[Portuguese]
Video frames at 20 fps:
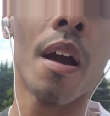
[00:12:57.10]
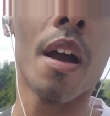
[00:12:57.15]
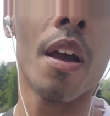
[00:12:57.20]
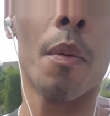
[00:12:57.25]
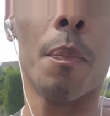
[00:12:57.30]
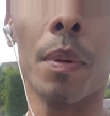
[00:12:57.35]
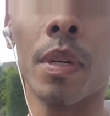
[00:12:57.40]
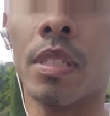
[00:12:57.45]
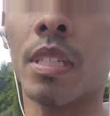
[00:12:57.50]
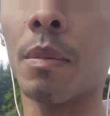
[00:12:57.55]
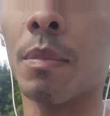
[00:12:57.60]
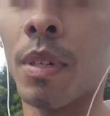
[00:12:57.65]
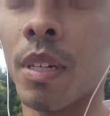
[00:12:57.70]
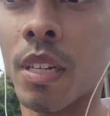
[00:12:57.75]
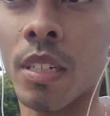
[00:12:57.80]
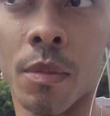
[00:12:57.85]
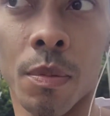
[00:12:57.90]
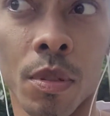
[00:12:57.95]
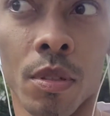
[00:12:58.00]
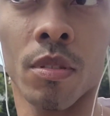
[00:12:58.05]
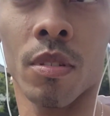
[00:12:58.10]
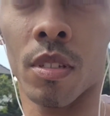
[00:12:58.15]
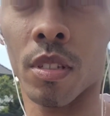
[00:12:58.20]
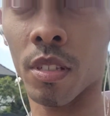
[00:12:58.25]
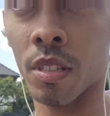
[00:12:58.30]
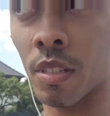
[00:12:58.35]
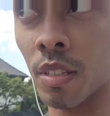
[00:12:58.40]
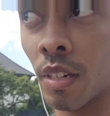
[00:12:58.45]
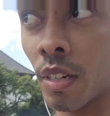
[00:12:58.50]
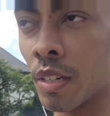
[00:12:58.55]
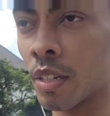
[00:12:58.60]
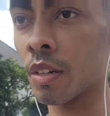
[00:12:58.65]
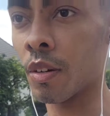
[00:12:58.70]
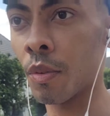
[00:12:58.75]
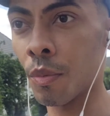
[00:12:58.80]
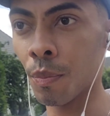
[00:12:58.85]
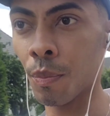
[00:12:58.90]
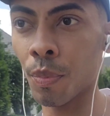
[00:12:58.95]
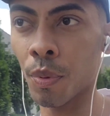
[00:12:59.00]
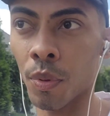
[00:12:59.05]
Eu percebi que as pessoas estranham
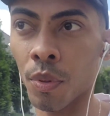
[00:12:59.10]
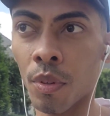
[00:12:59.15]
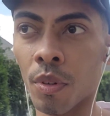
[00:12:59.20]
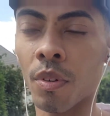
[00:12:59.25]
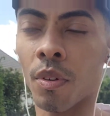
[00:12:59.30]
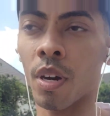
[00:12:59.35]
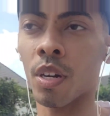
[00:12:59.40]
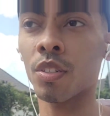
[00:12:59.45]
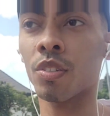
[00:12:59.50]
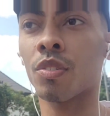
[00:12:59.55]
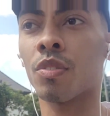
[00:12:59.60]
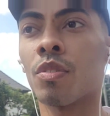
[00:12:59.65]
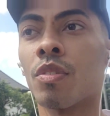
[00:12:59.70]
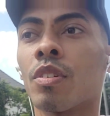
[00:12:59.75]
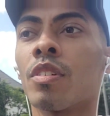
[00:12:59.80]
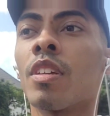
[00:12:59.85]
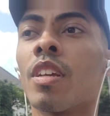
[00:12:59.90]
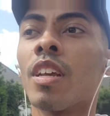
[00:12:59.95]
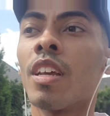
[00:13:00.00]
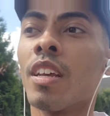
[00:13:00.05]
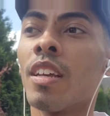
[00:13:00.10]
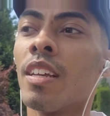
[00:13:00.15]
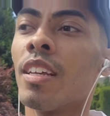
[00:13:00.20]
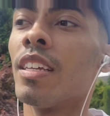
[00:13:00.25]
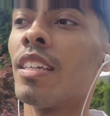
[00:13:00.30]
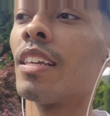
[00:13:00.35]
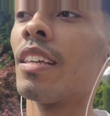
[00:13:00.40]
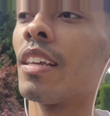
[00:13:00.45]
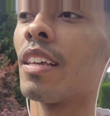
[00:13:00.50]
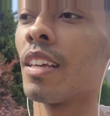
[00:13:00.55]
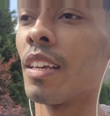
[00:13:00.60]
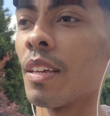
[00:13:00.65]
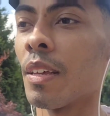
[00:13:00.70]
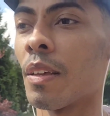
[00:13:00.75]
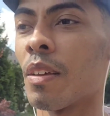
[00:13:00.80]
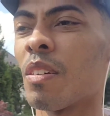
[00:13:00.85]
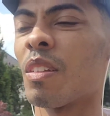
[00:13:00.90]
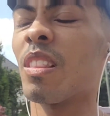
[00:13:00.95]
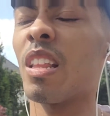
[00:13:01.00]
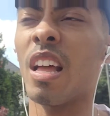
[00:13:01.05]
um pouco, eu acho.
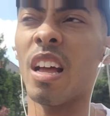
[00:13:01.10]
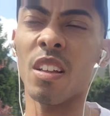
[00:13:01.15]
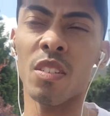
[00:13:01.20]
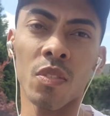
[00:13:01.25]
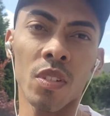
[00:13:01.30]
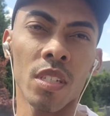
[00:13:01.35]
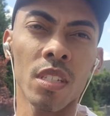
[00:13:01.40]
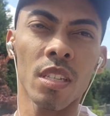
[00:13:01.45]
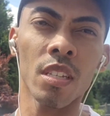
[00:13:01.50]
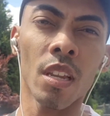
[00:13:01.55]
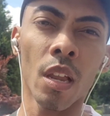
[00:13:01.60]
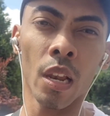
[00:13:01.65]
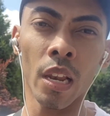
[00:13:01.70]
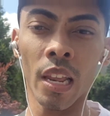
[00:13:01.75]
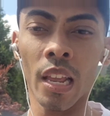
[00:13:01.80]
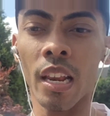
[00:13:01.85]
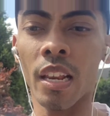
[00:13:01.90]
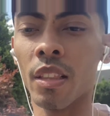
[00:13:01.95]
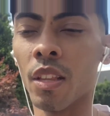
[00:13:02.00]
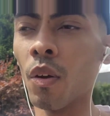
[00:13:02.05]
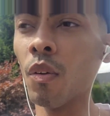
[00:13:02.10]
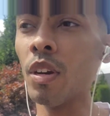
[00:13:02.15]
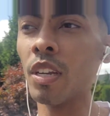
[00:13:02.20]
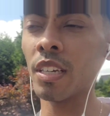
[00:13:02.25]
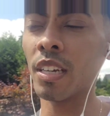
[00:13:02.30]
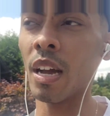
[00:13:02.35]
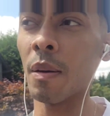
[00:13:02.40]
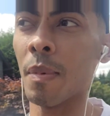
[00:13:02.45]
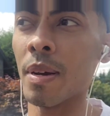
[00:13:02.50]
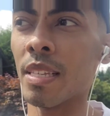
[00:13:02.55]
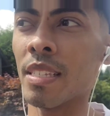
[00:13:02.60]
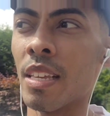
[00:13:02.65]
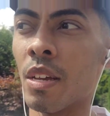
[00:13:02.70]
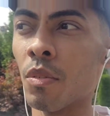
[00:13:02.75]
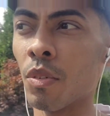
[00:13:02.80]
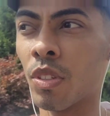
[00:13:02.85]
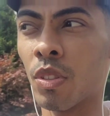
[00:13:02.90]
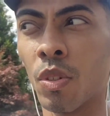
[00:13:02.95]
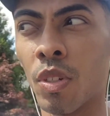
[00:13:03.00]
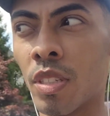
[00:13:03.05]
E às vezes eu não, li, não liga, mas é eu
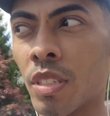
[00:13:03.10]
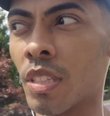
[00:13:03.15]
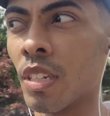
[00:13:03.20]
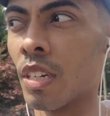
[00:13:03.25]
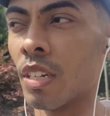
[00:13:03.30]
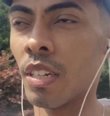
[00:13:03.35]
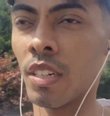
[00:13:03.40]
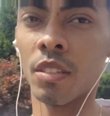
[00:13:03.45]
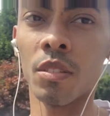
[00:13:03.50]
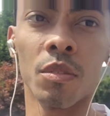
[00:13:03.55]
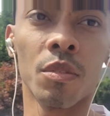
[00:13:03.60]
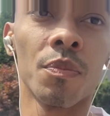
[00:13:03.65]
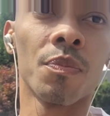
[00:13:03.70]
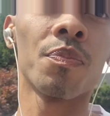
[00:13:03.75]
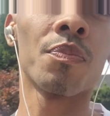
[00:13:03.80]
que tô estranhando.